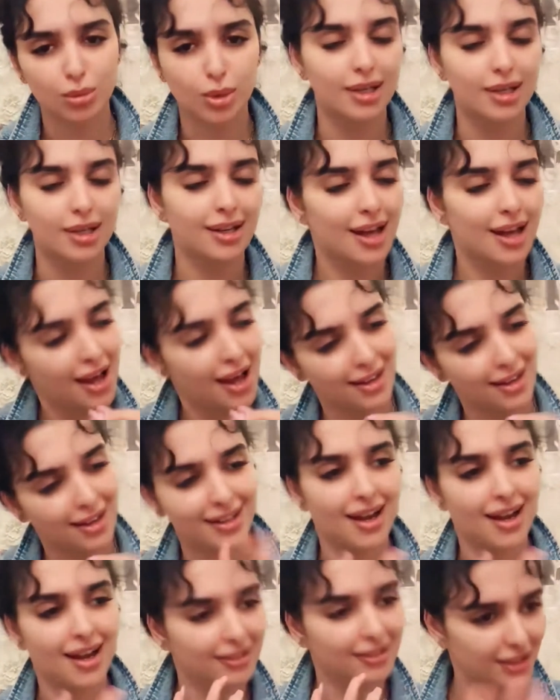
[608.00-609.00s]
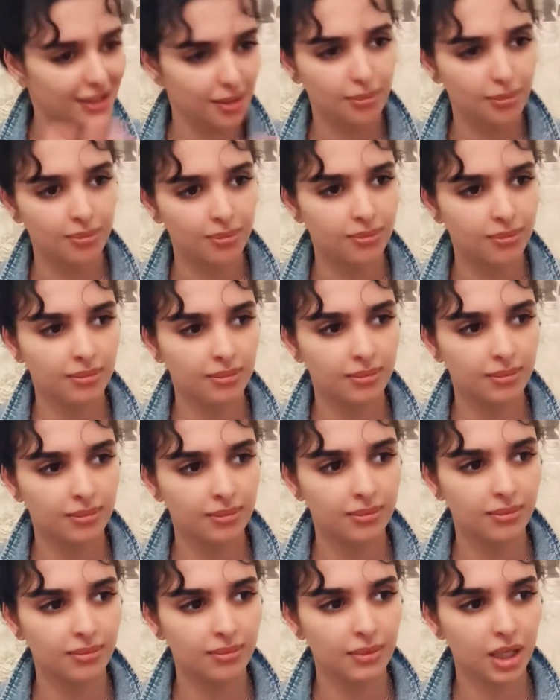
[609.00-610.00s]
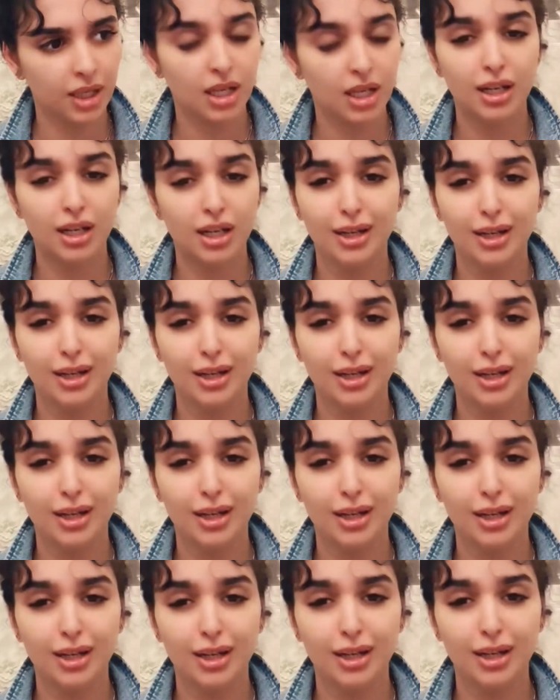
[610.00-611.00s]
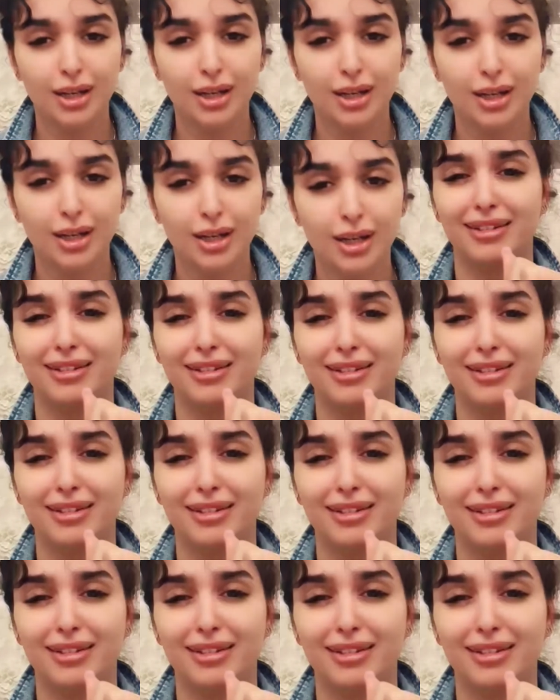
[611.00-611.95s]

لكن والله العظيم إنه غصبا عني